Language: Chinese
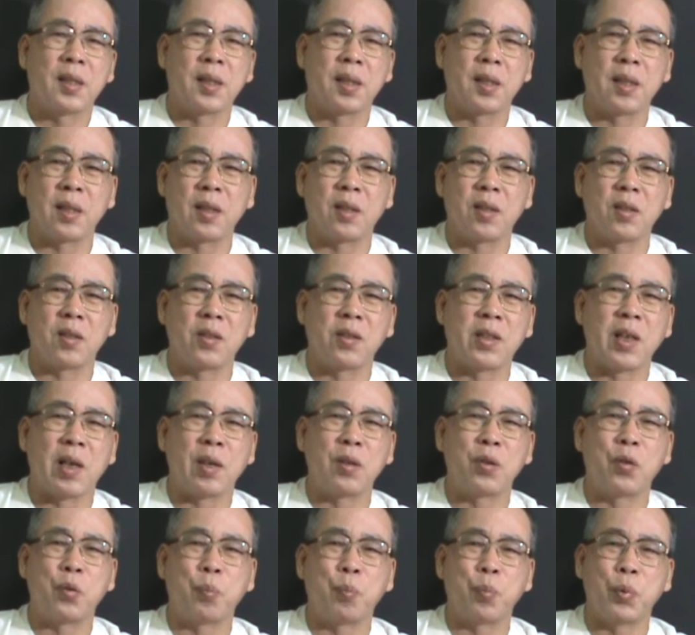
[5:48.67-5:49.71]
呃，才
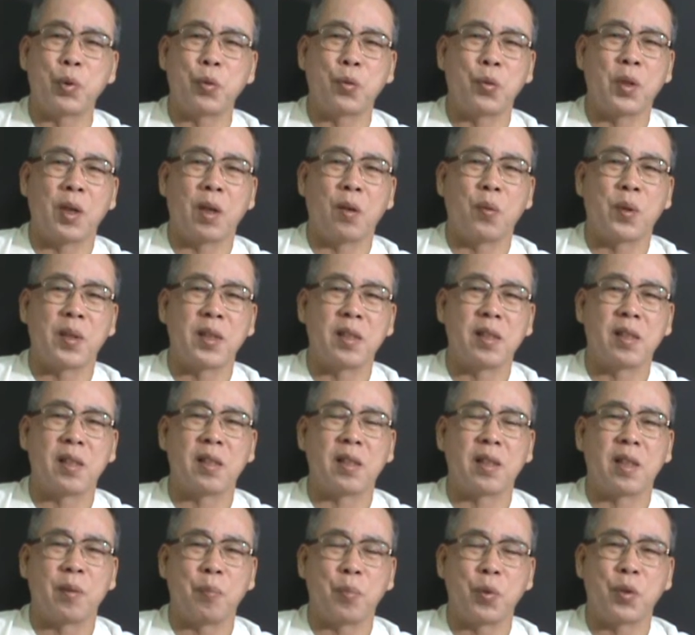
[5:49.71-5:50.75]
不需要文
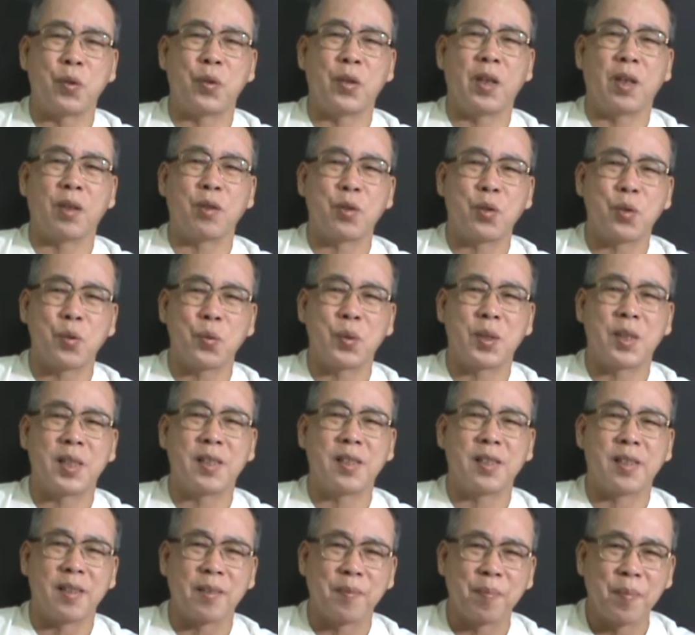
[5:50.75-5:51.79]
字，也不需要数
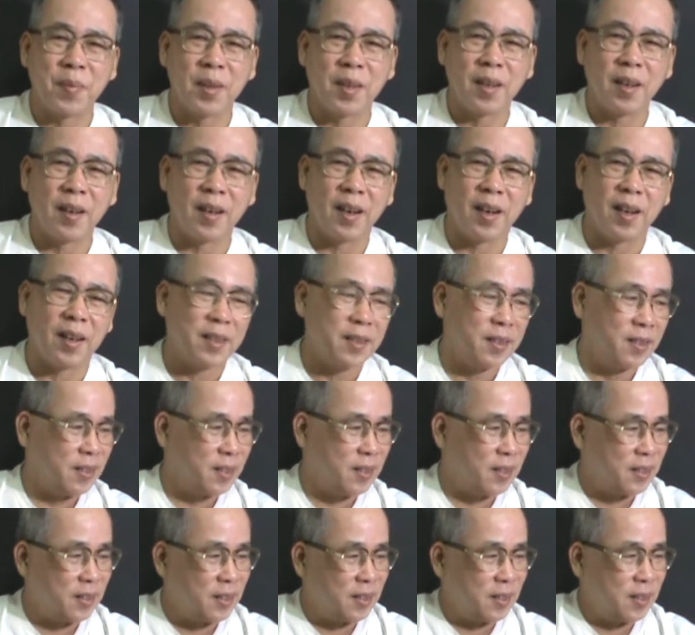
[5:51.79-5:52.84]
字，啊，
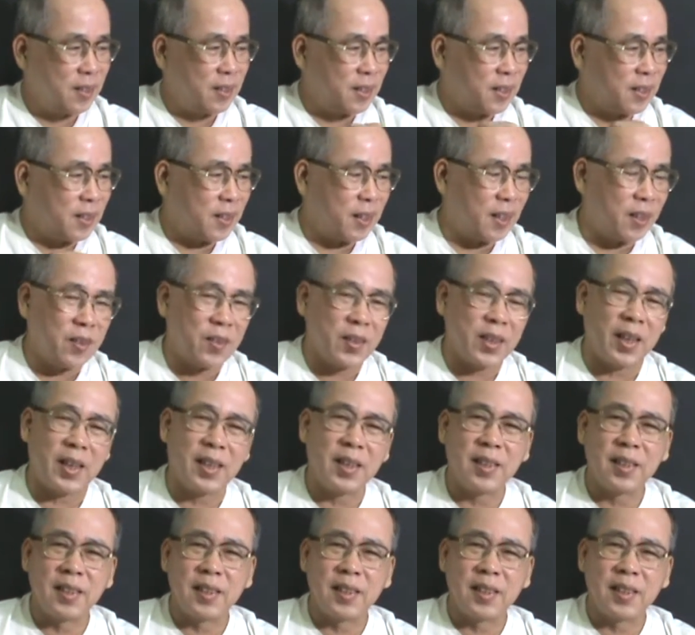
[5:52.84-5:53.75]
好，OK。